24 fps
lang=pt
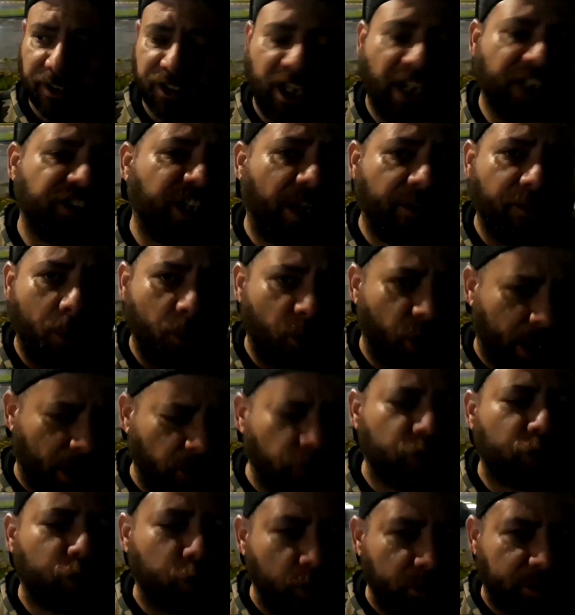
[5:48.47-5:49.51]
já estavam
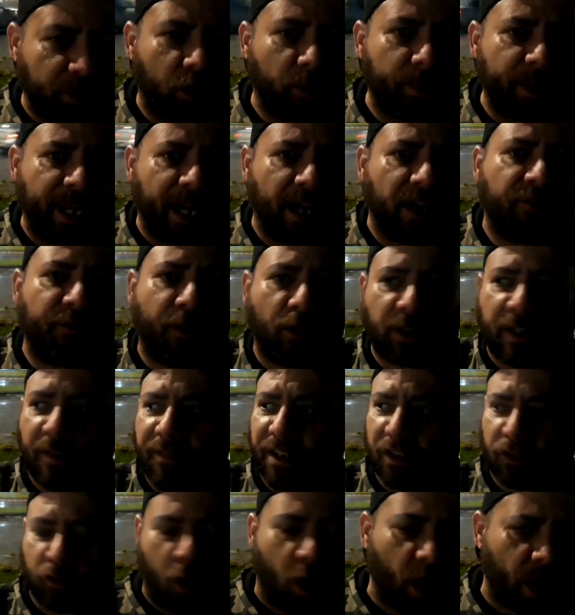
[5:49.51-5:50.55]
morando juntos, se eu não me engano, faltava
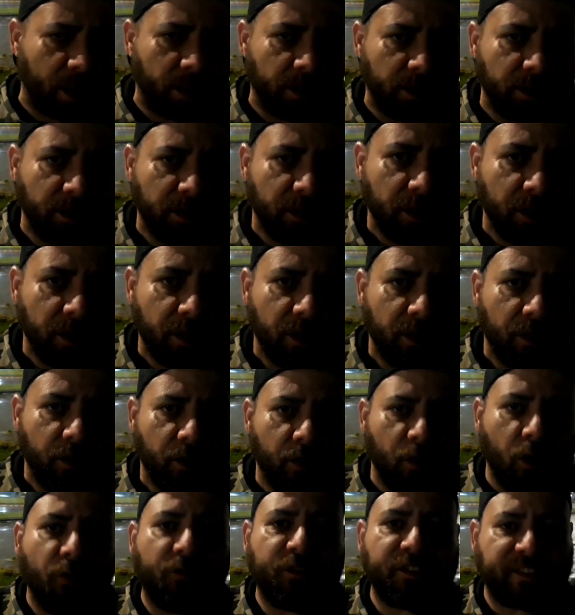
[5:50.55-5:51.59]
já. só
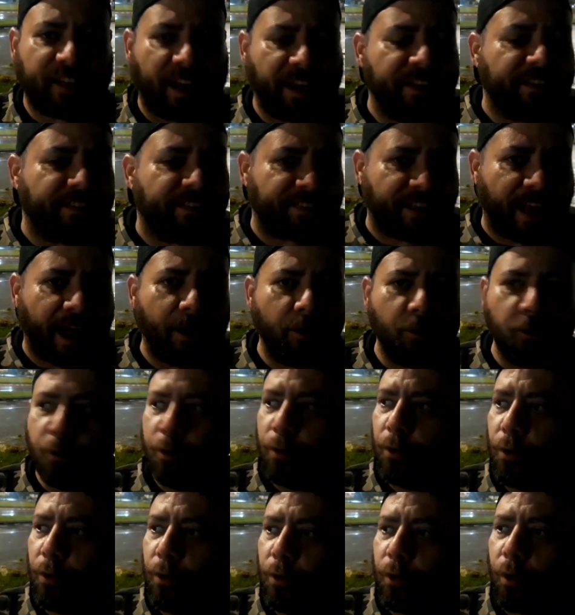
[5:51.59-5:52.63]
já. oficializar o,
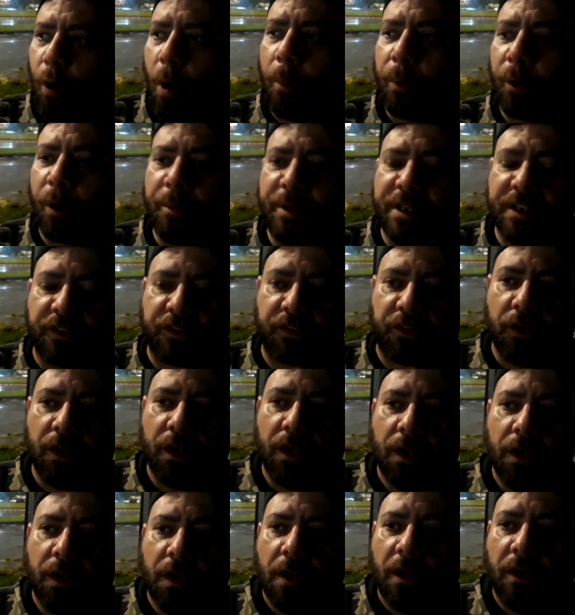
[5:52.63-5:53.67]
o compromisso.
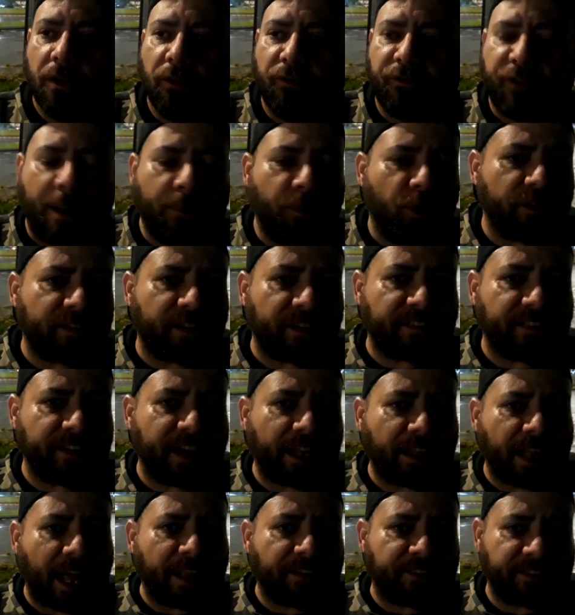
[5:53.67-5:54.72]
O famoso assina
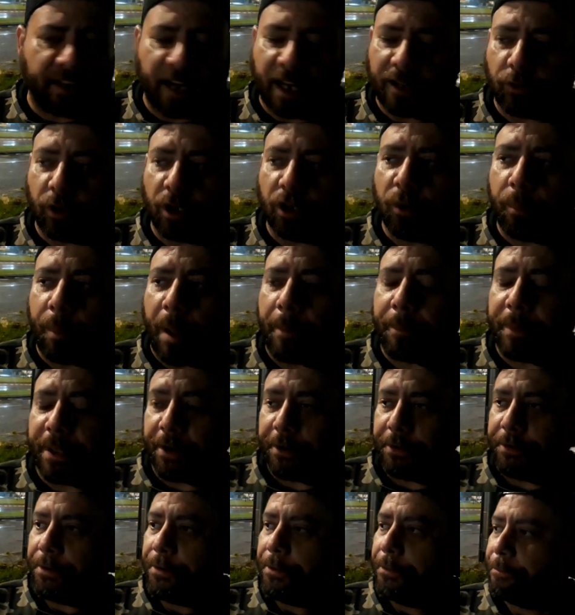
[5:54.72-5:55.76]
a assinatura do papel.
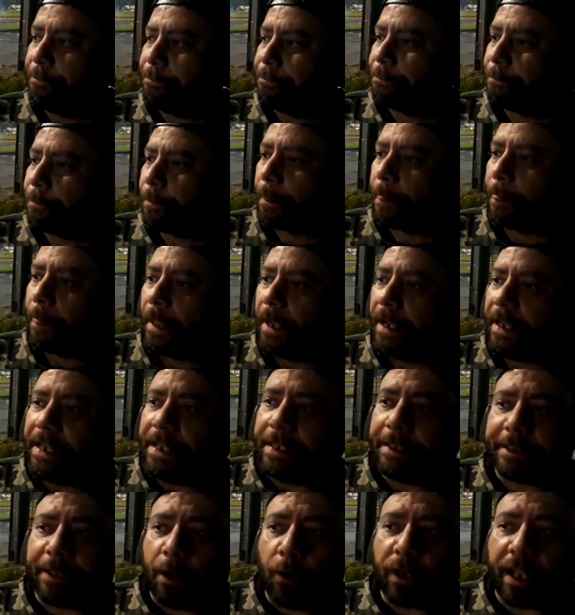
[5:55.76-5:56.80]
Perfeito.
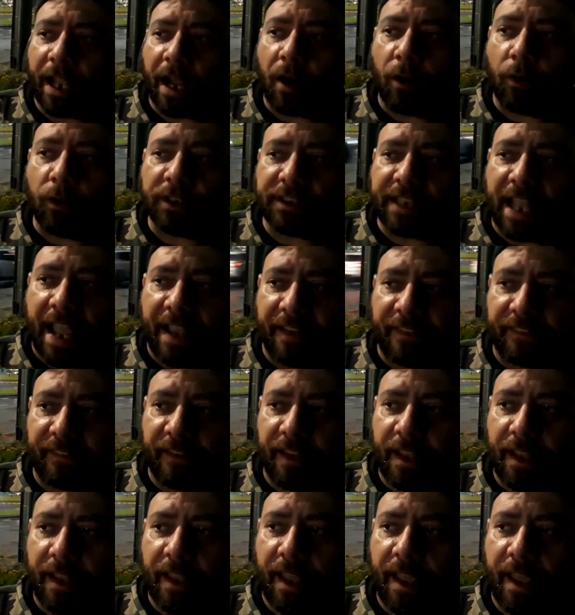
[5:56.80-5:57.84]
Então o que, é que acontece?
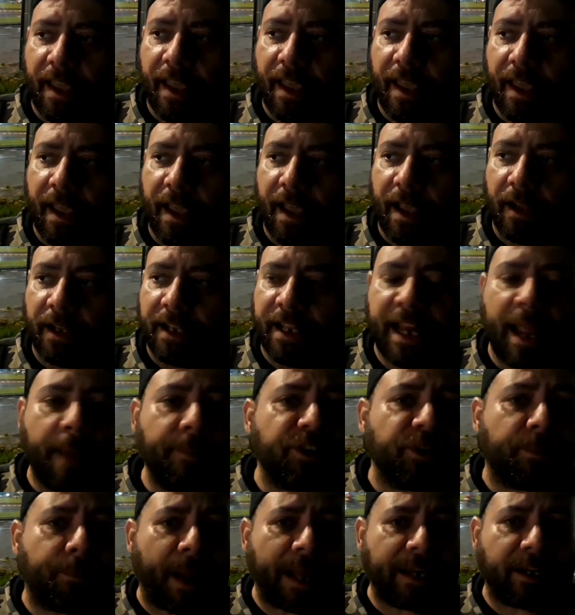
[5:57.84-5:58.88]
é, Guilherme
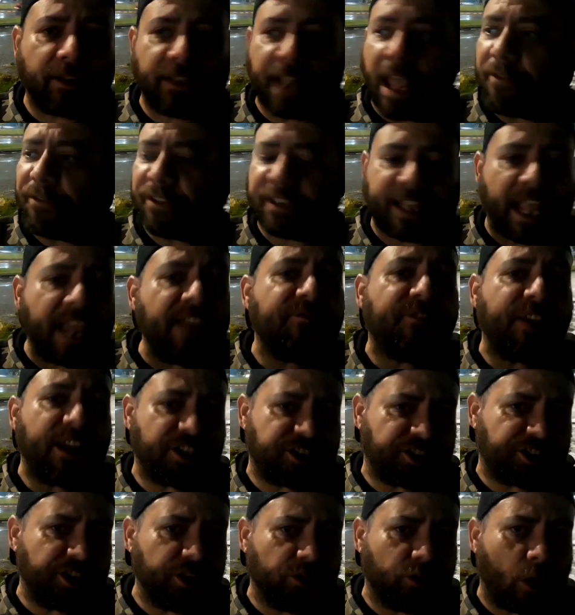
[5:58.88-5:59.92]
de Pádua deve ter
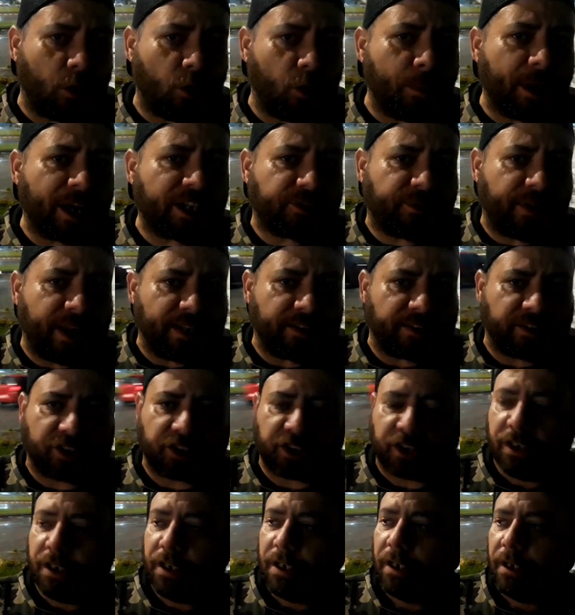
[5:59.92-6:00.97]
investido algumas vezes.
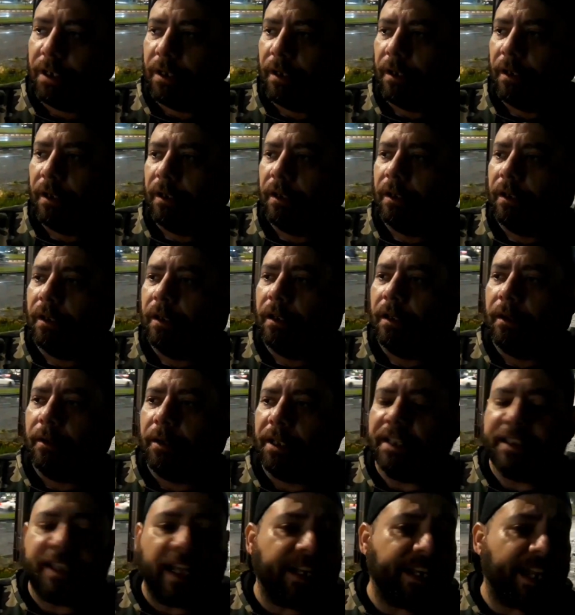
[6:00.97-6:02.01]

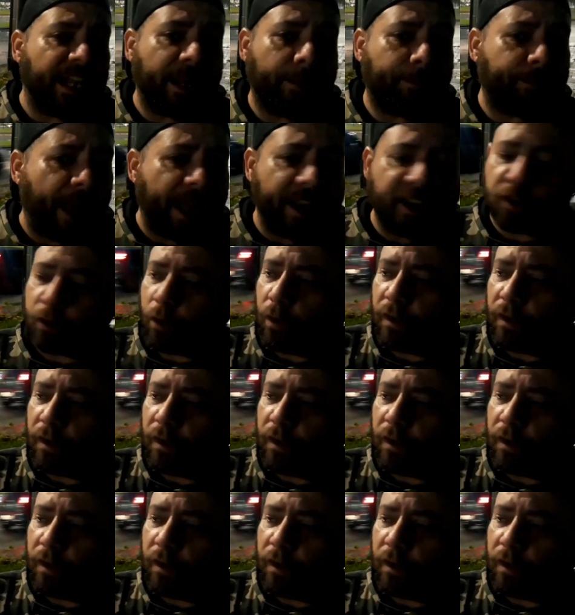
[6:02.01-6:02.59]
E Daniela Pérez,